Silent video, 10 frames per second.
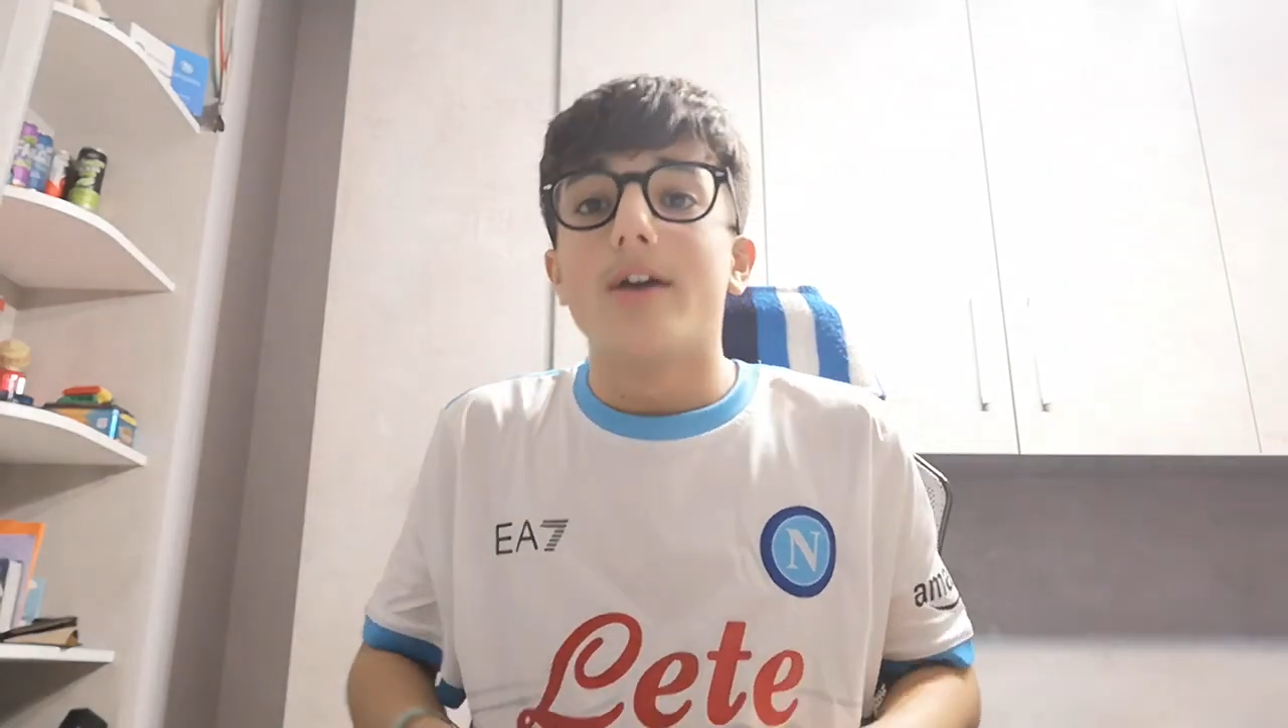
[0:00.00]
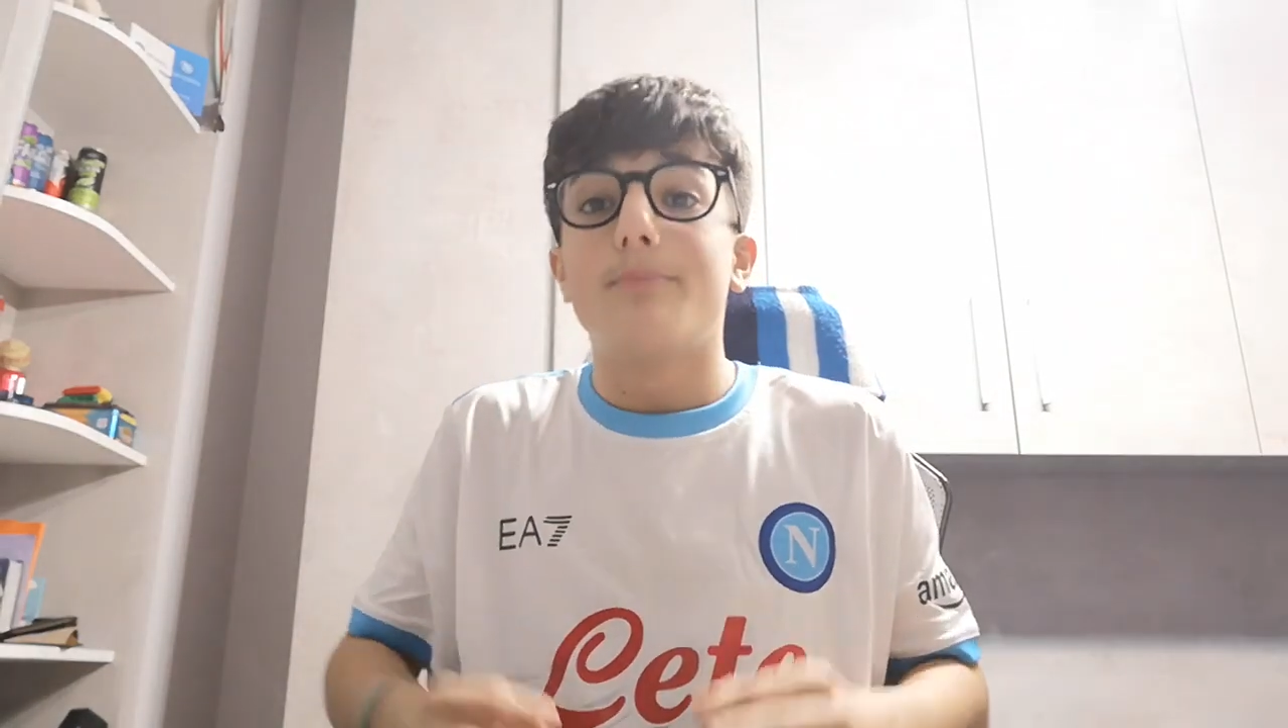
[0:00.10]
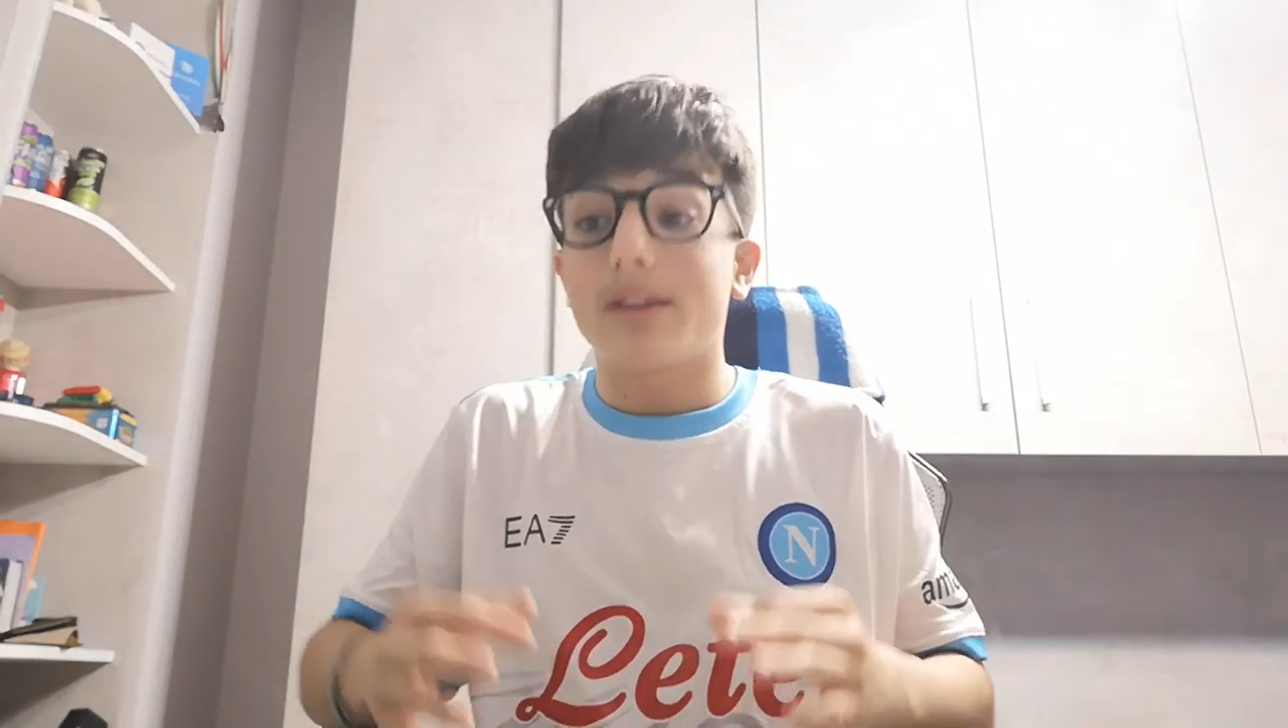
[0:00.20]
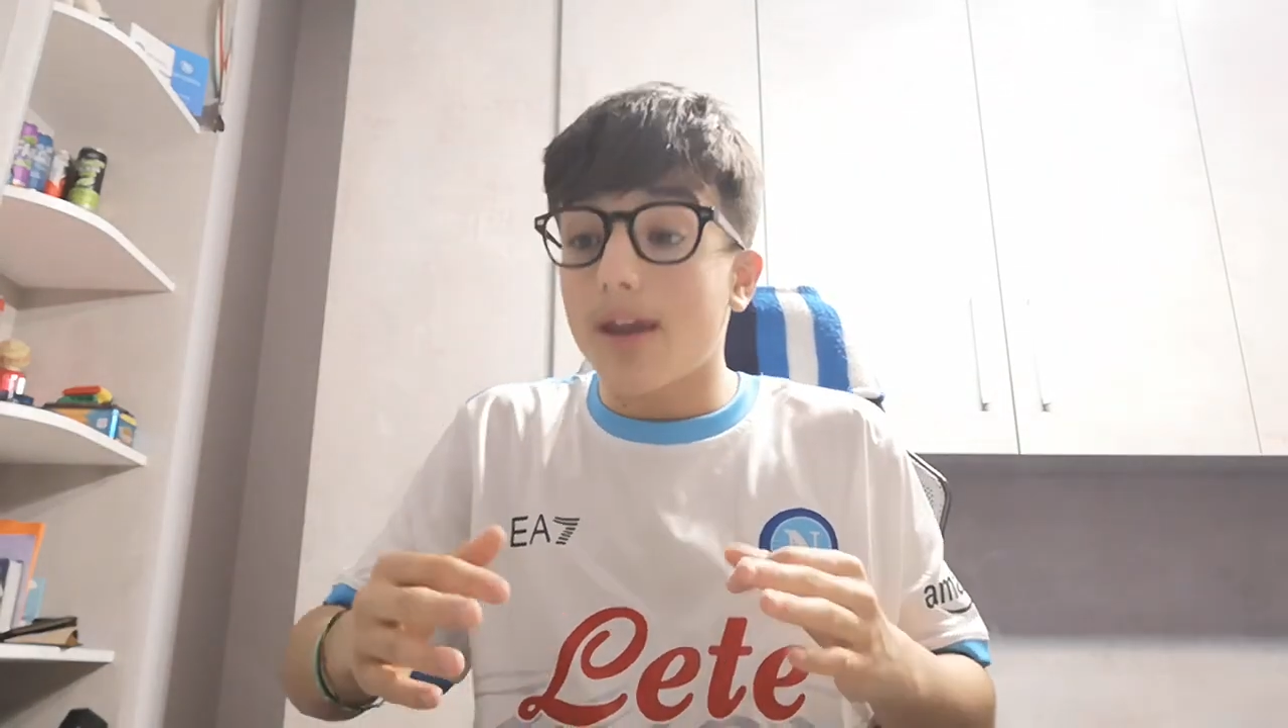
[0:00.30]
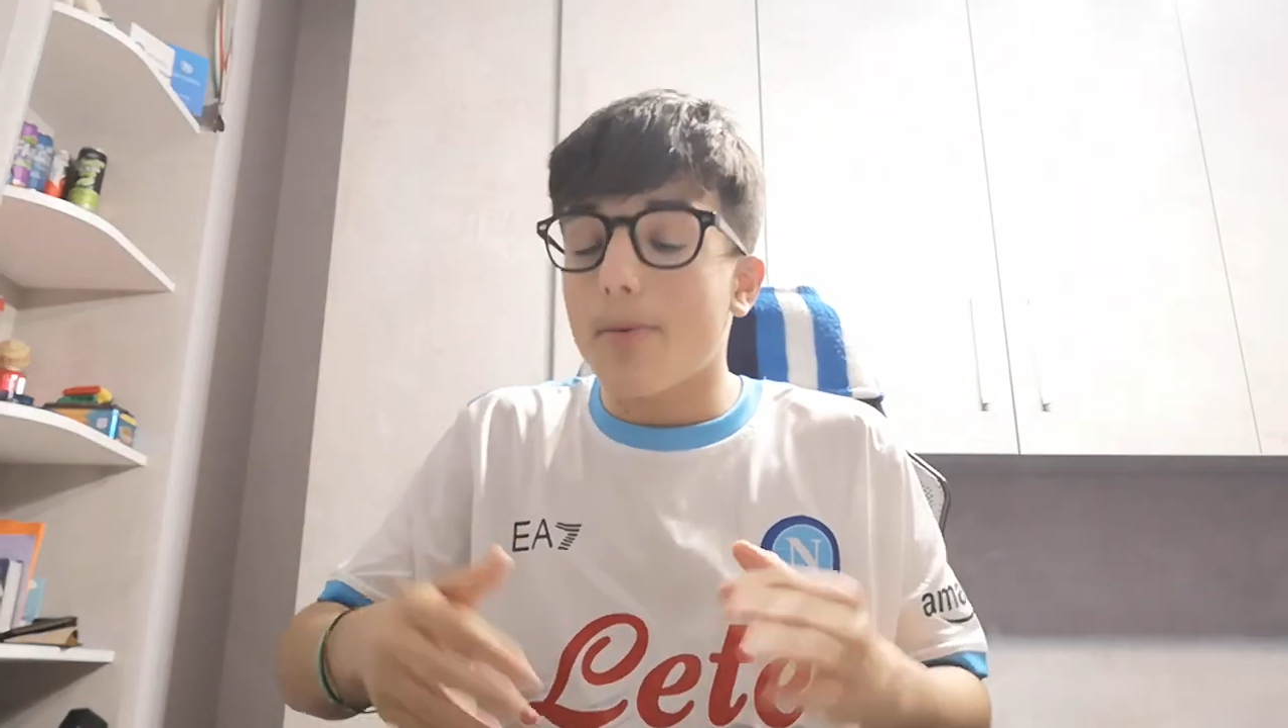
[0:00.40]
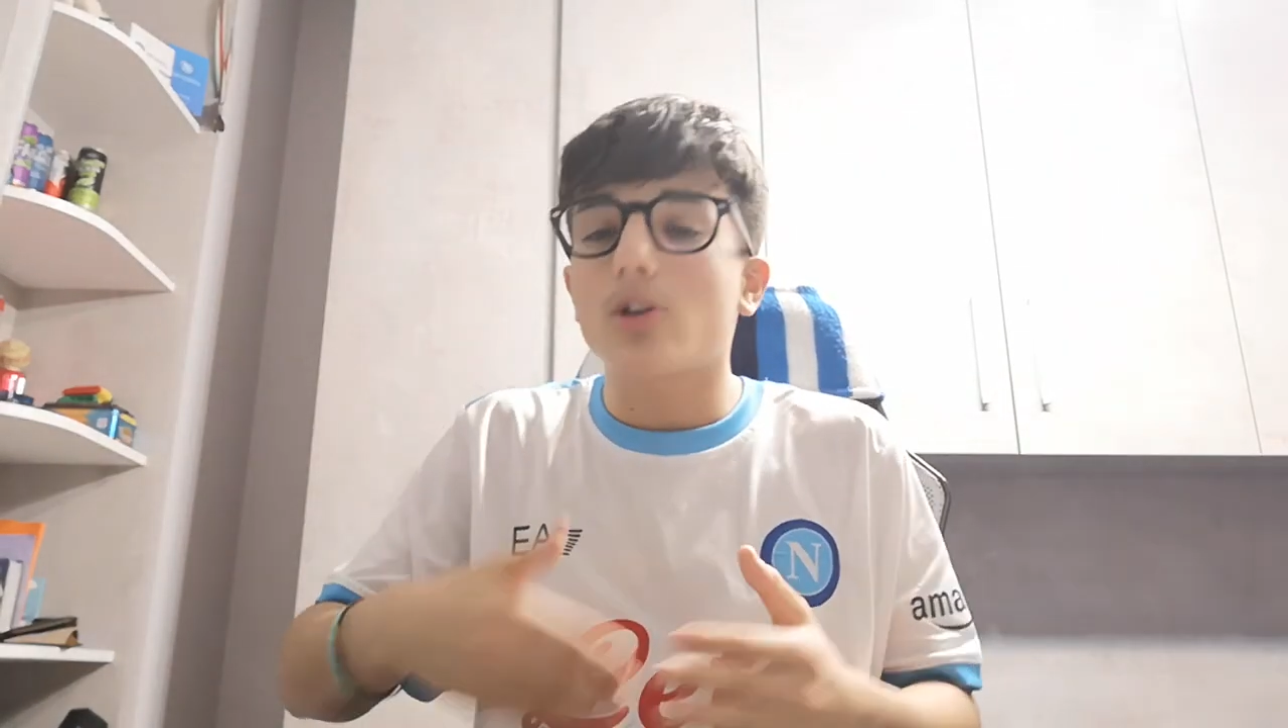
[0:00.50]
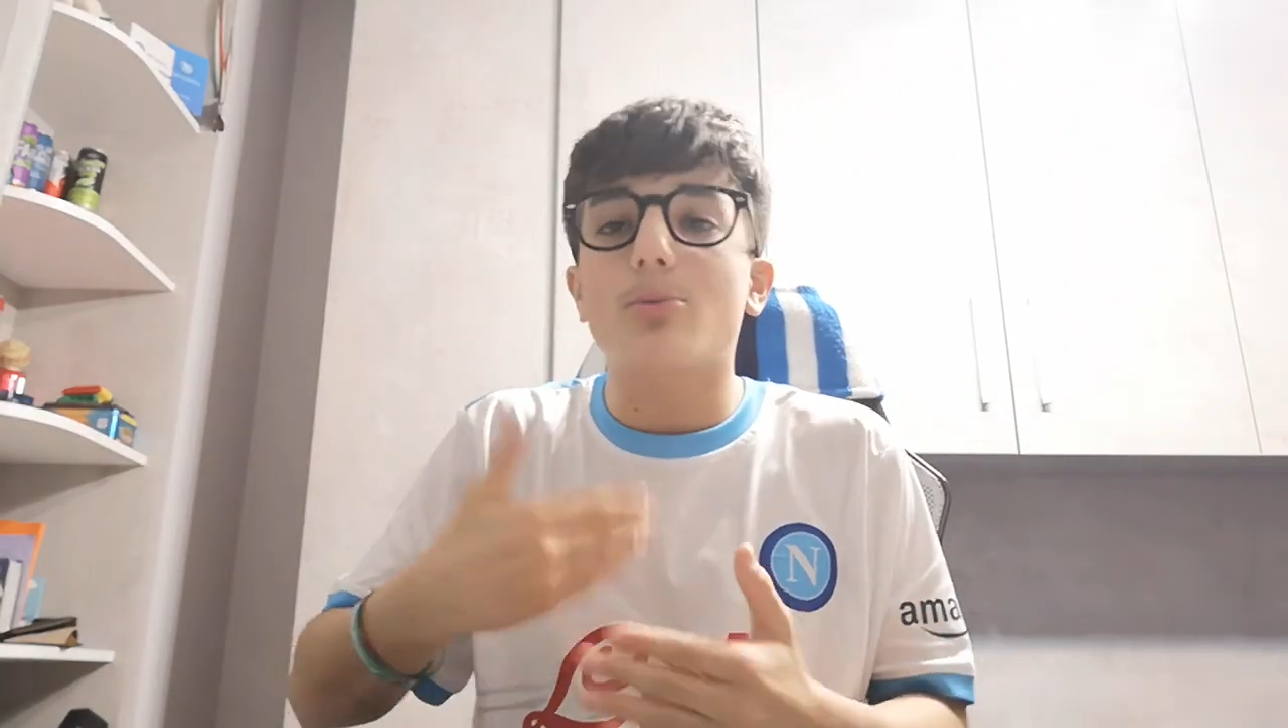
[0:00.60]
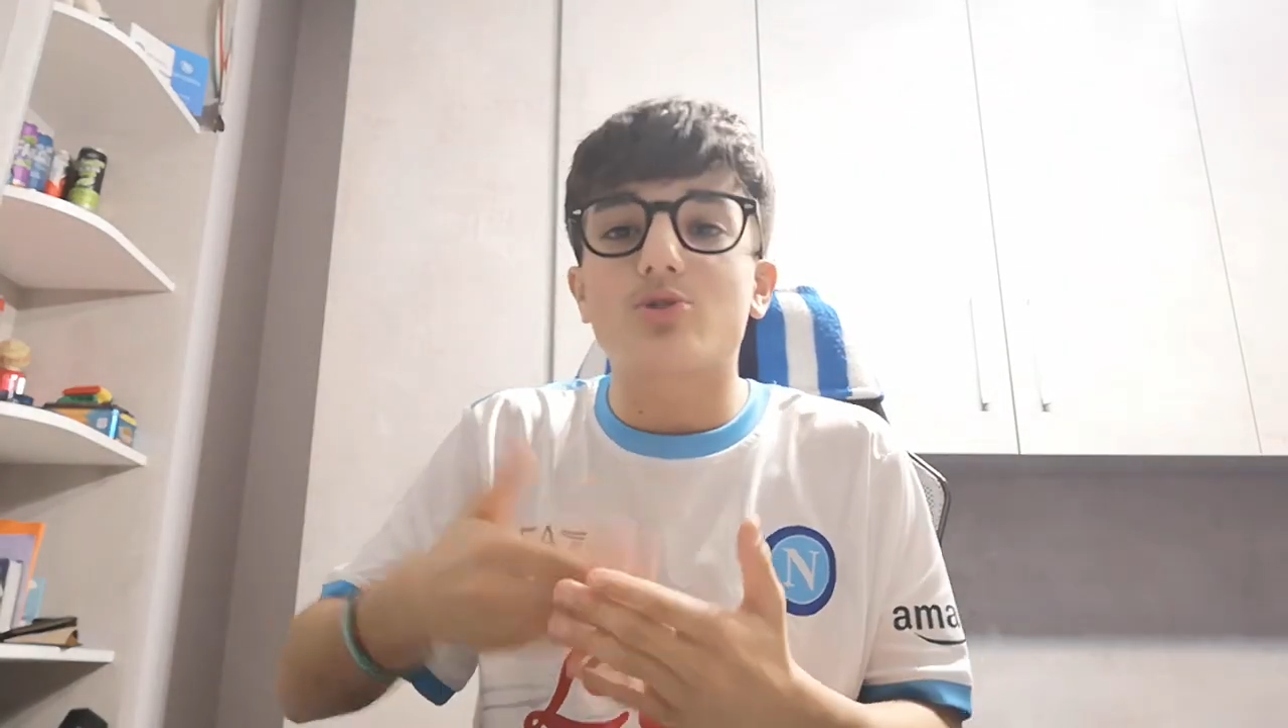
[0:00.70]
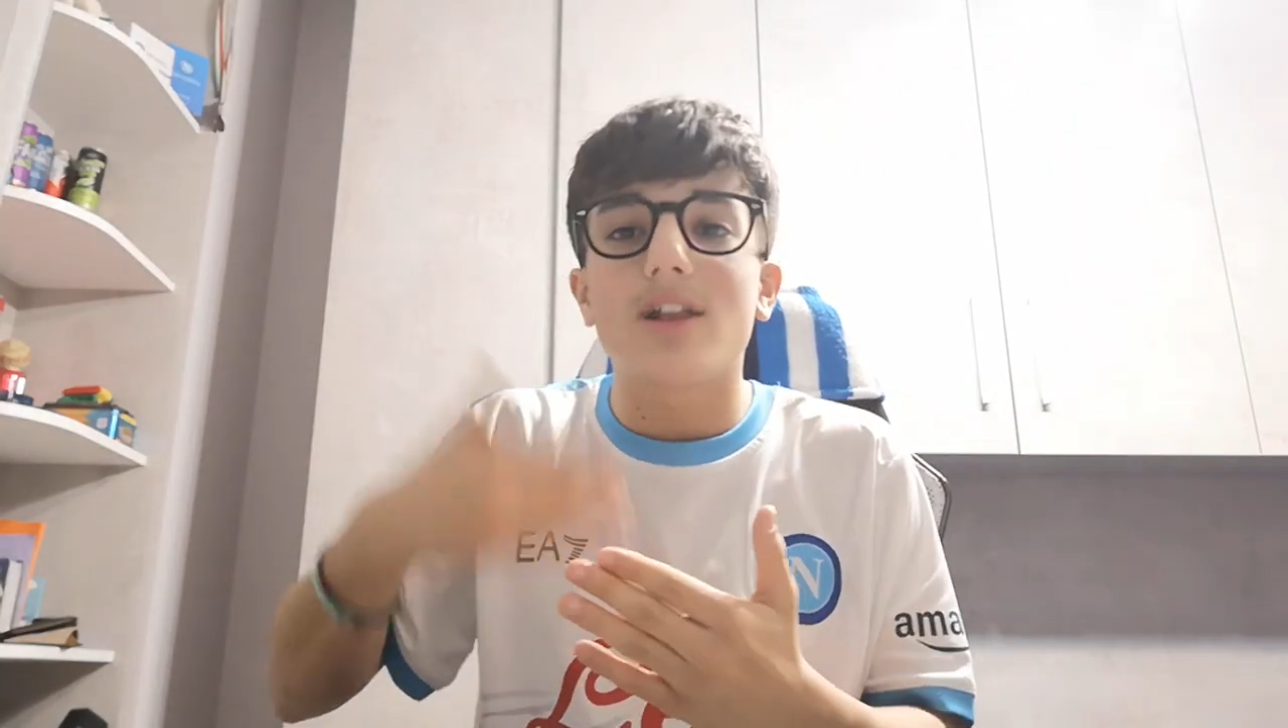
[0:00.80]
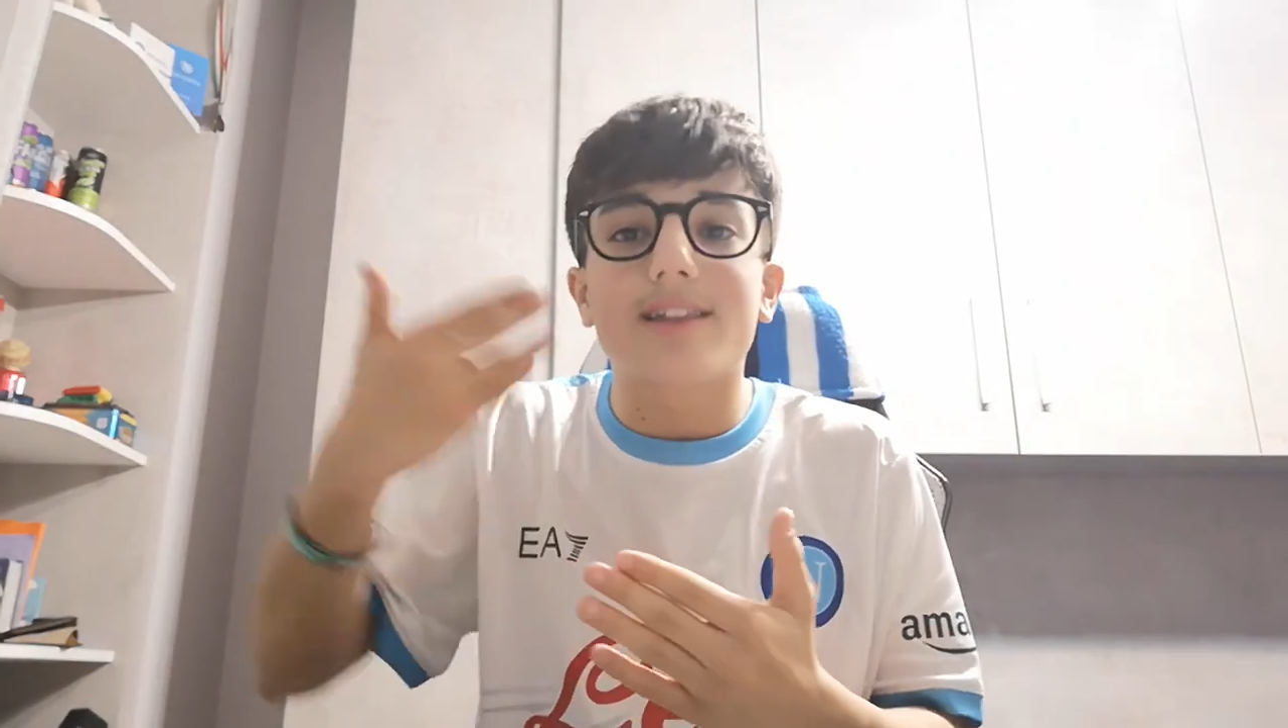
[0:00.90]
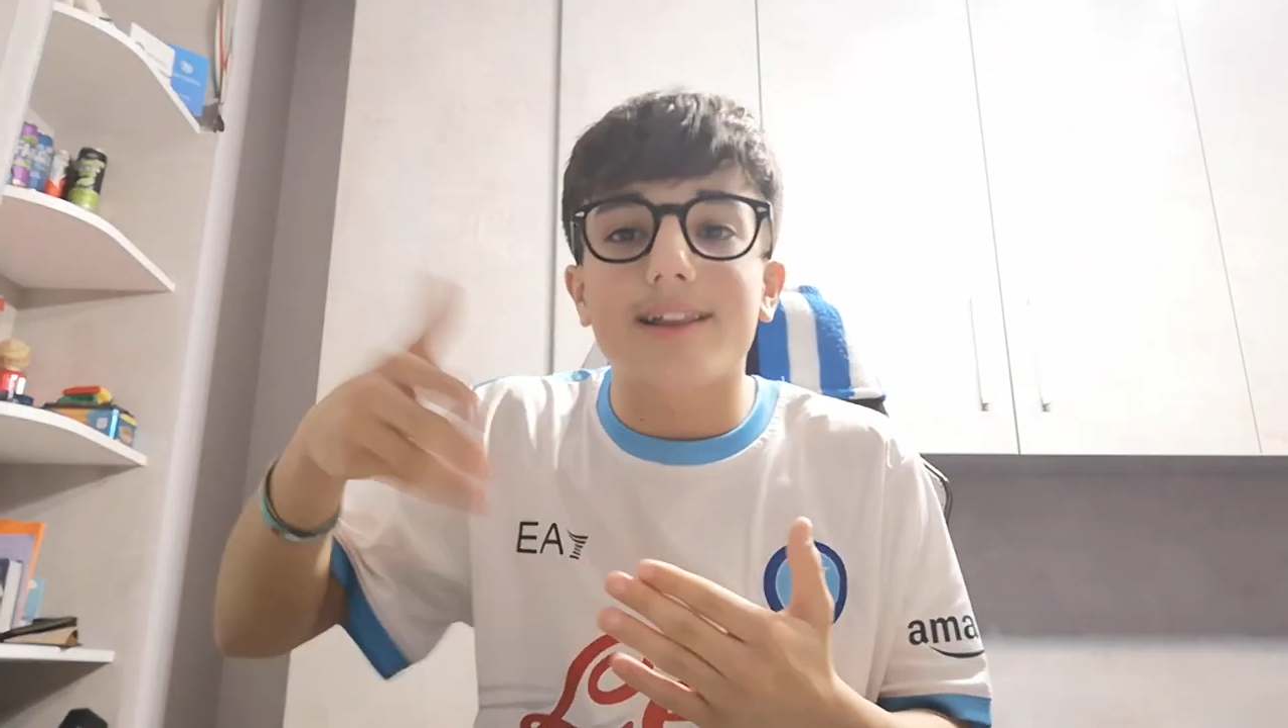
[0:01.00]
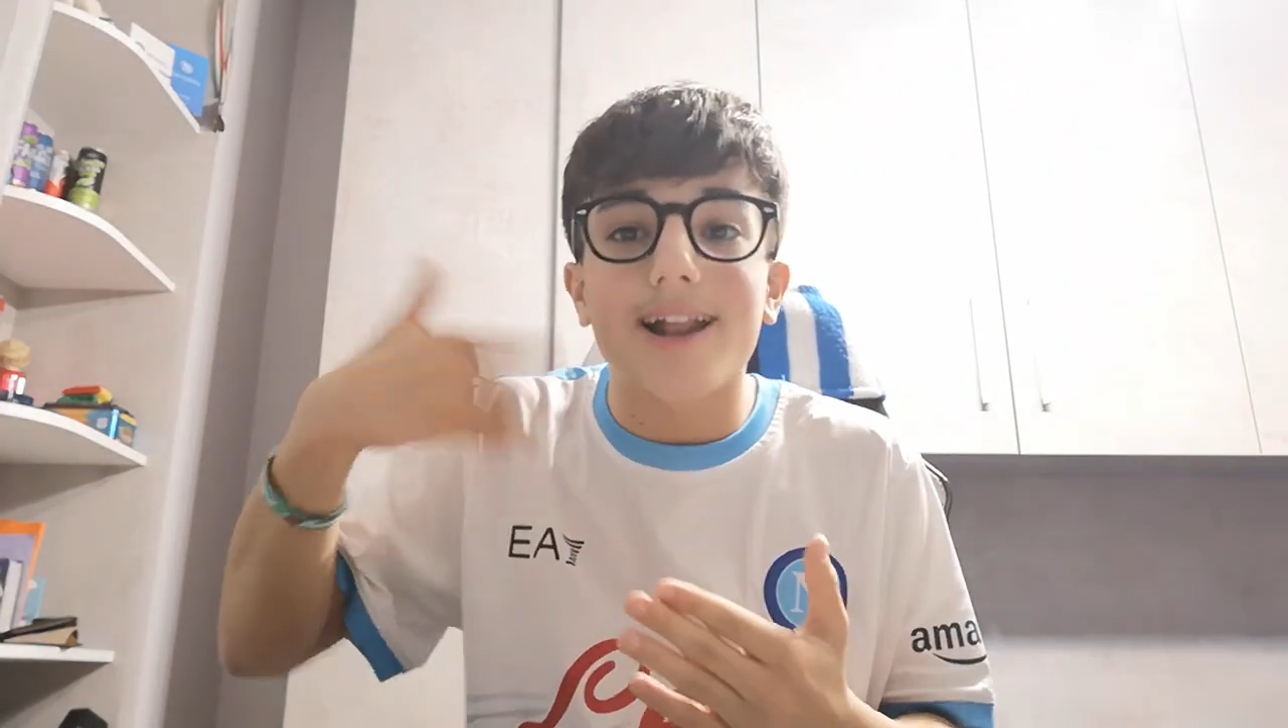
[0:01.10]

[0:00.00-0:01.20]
perché poi dopo sono entrati